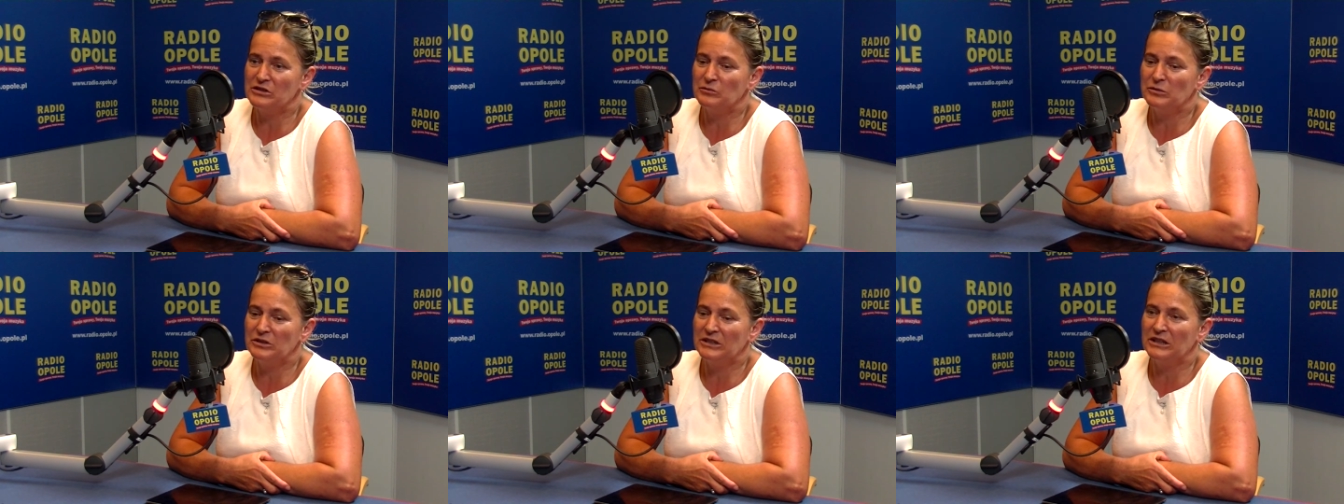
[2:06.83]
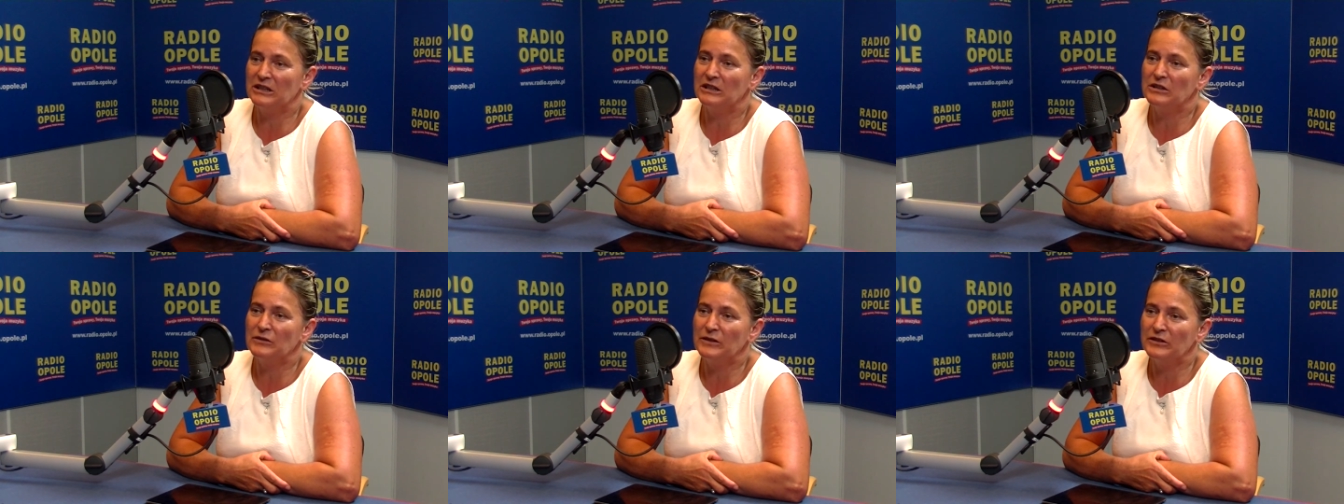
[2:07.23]
żeby
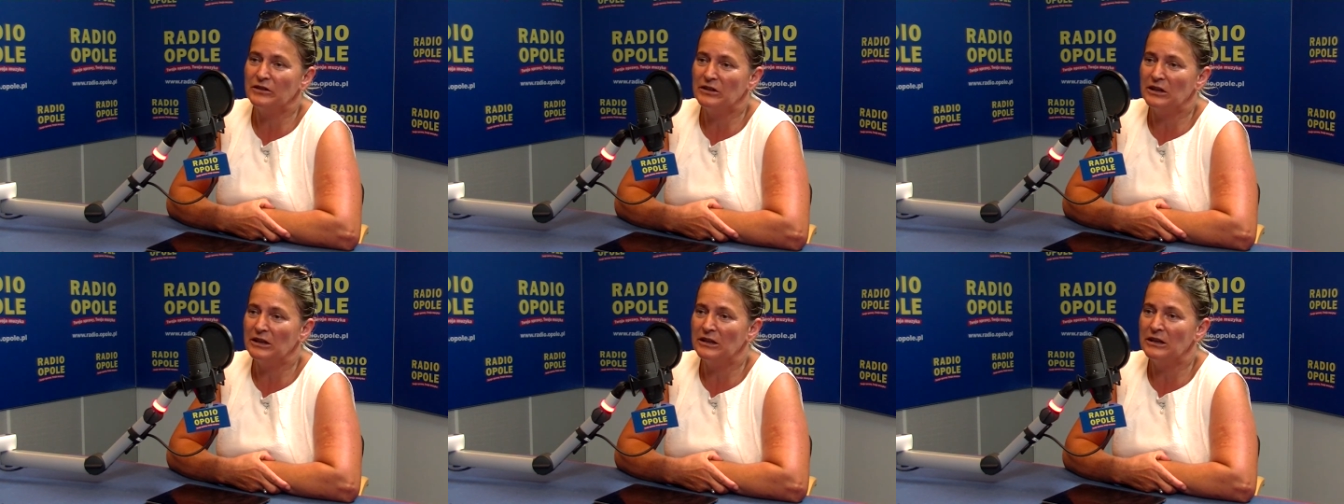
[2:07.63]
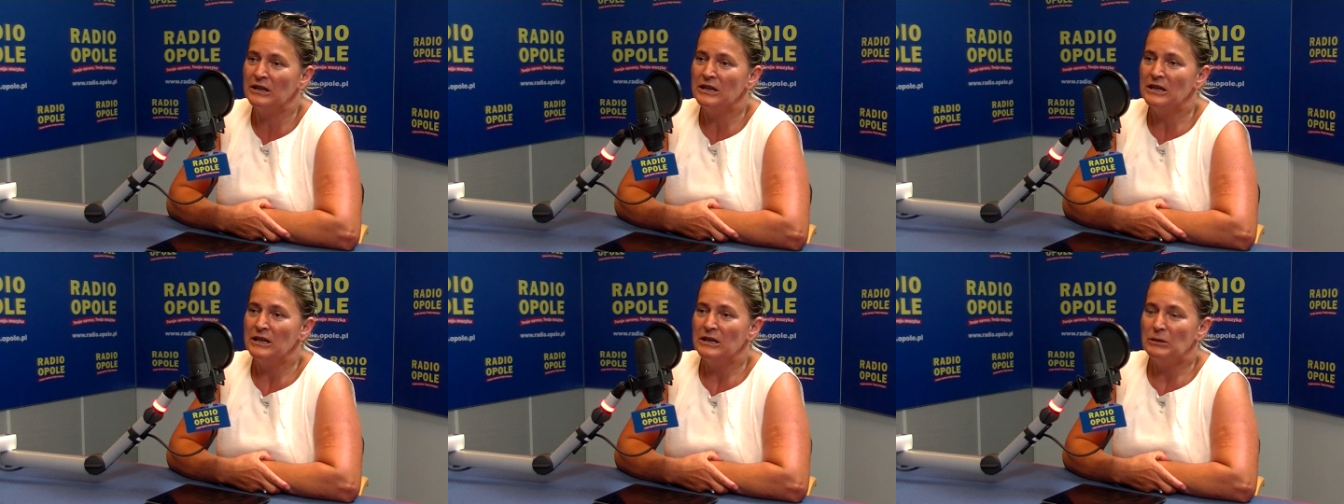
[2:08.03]
takie kwestie
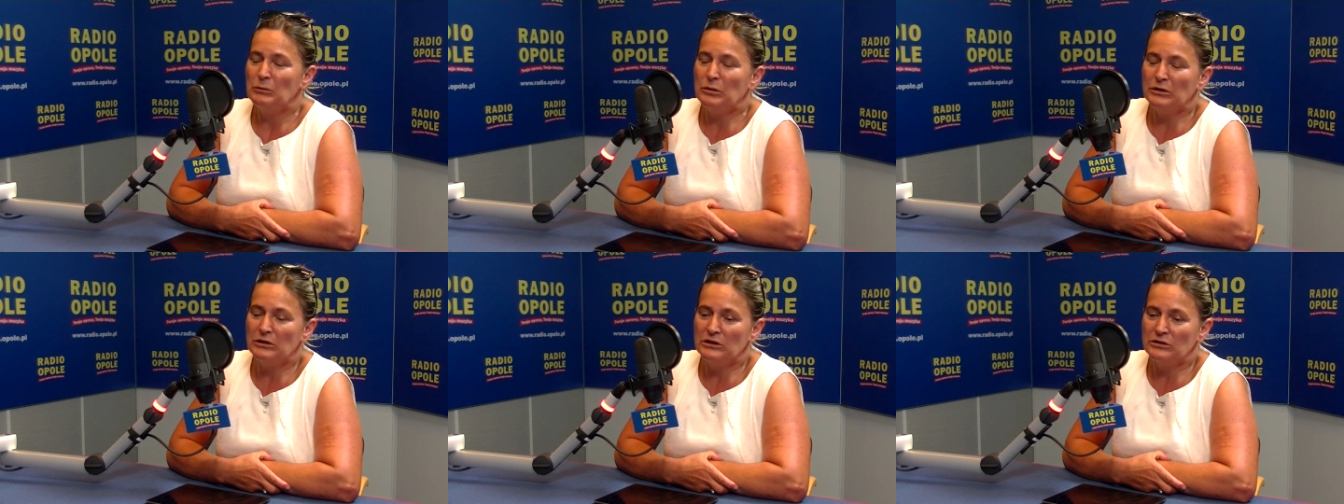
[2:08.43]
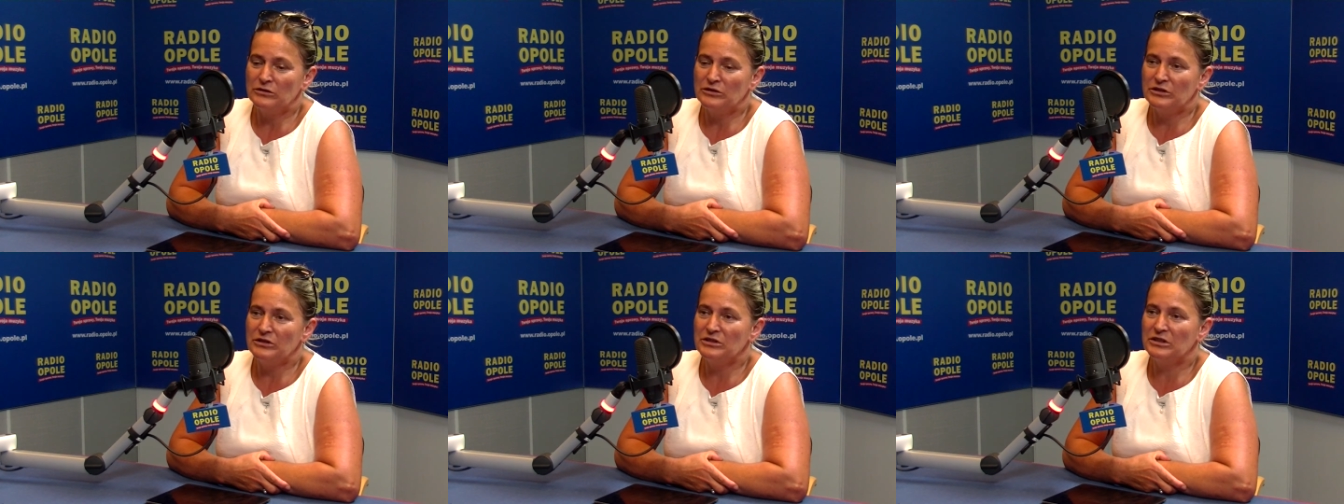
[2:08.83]

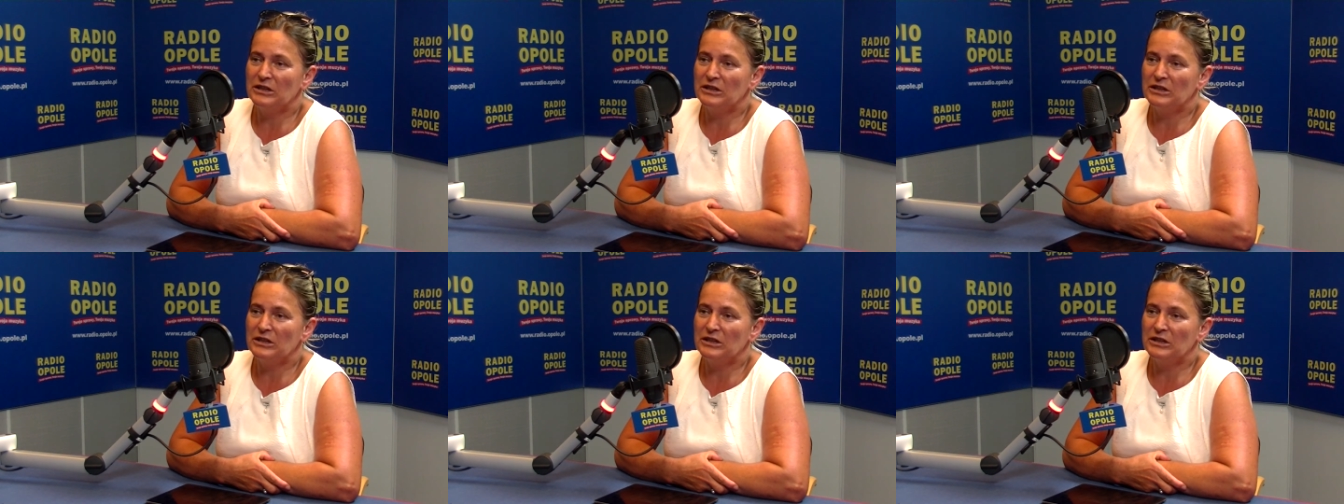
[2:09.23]
podnosić.